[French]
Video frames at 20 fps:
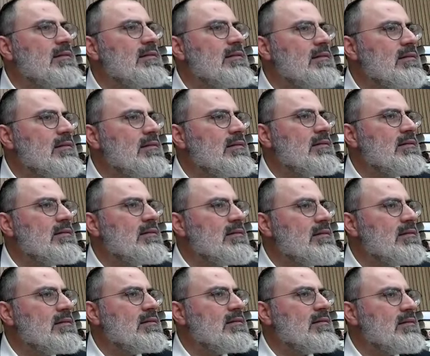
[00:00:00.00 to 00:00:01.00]
Euh,
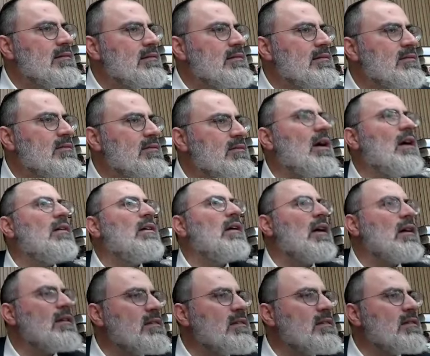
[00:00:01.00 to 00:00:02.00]
sinueux. Ouais,
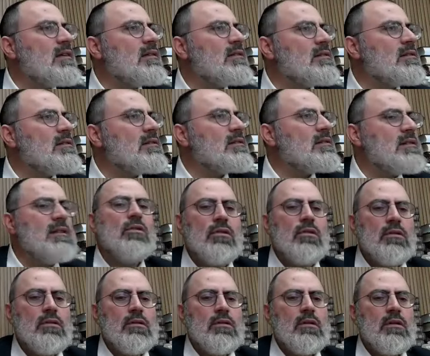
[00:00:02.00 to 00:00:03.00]
voilà, c'est ça
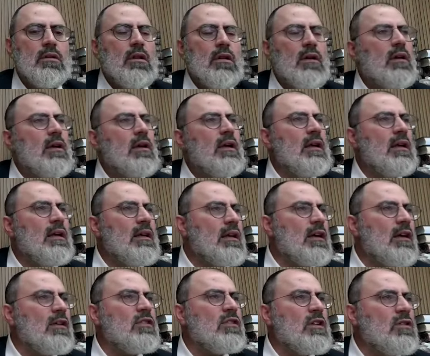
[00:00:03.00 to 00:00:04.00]
sinueux.
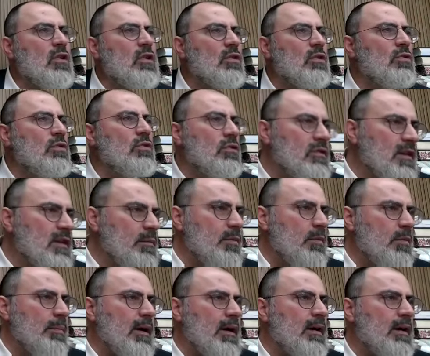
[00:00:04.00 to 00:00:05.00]
Et Ikesh, s'est tordu.
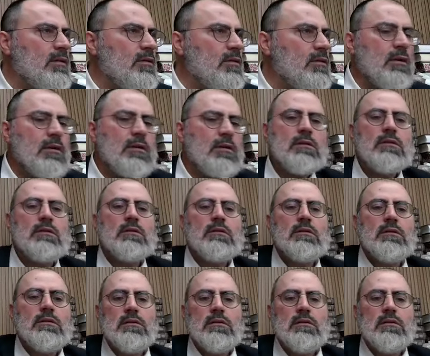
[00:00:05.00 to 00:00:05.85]
Donc c'est un peu pareil, tu vois.